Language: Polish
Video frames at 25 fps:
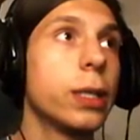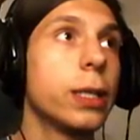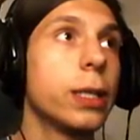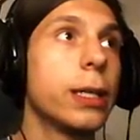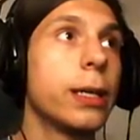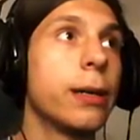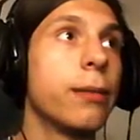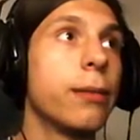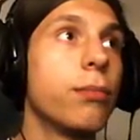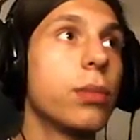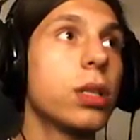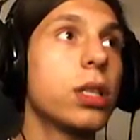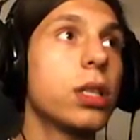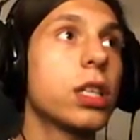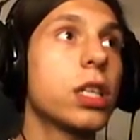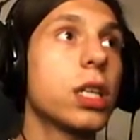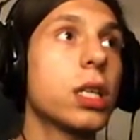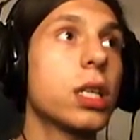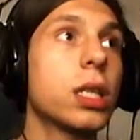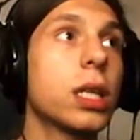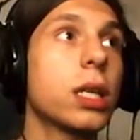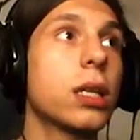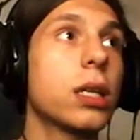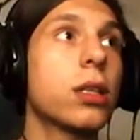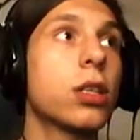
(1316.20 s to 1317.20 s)
E, myślę, że
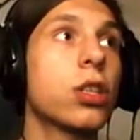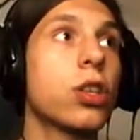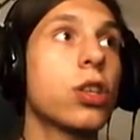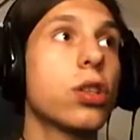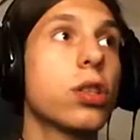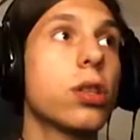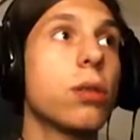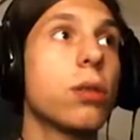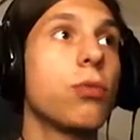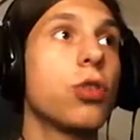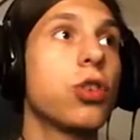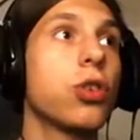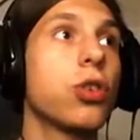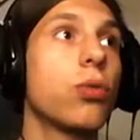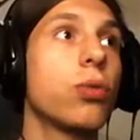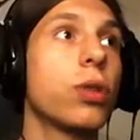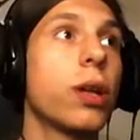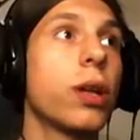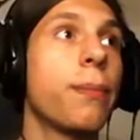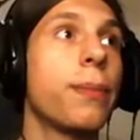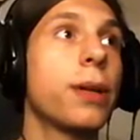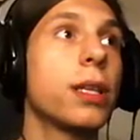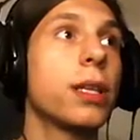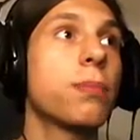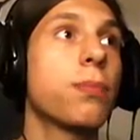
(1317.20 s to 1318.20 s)
4000 mi się
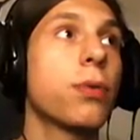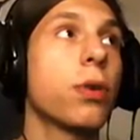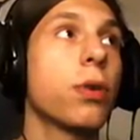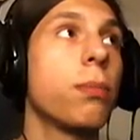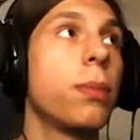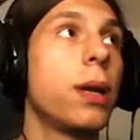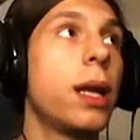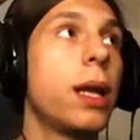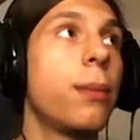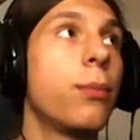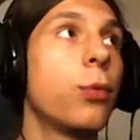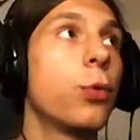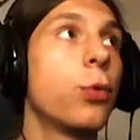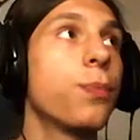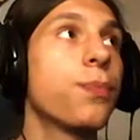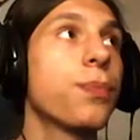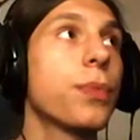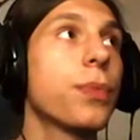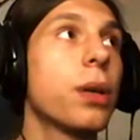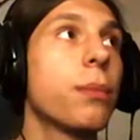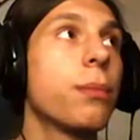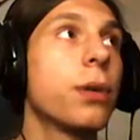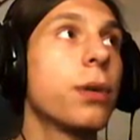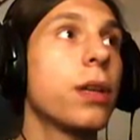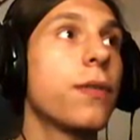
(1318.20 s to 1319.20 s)
uda bez problemu,
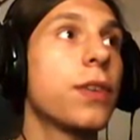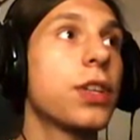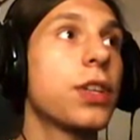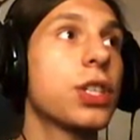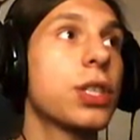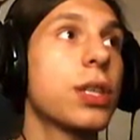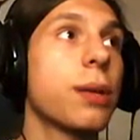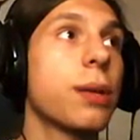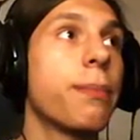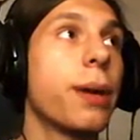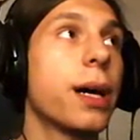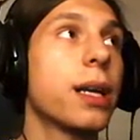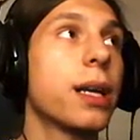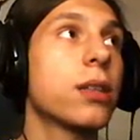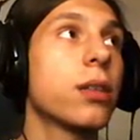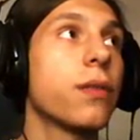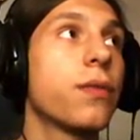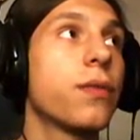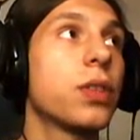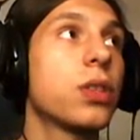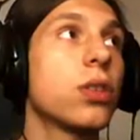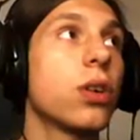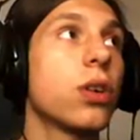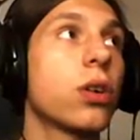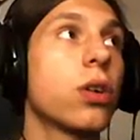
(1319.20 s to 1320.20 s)
ponieważ jestem bardzo
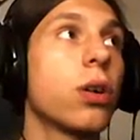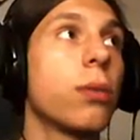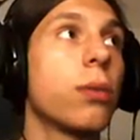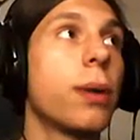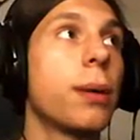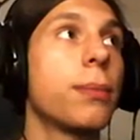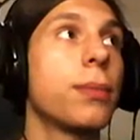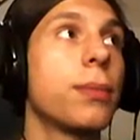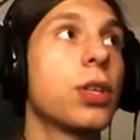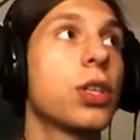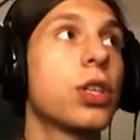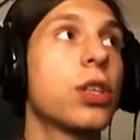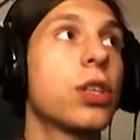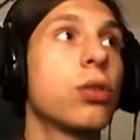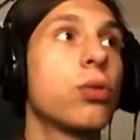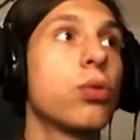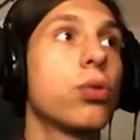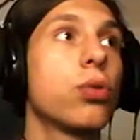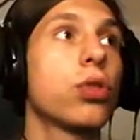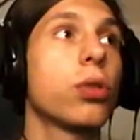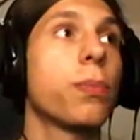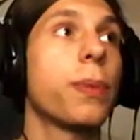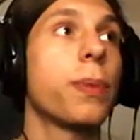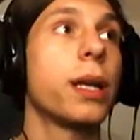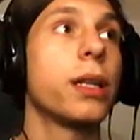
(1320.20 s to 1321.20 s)
wysoko, mam jeszcze
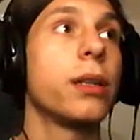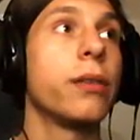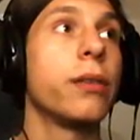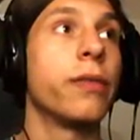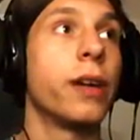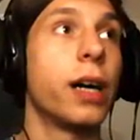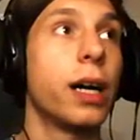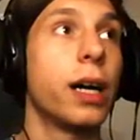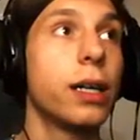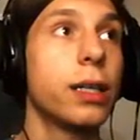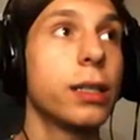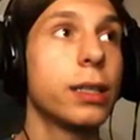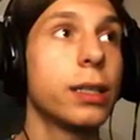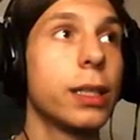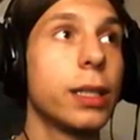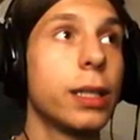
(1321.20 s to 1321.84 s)
dużo paliwa.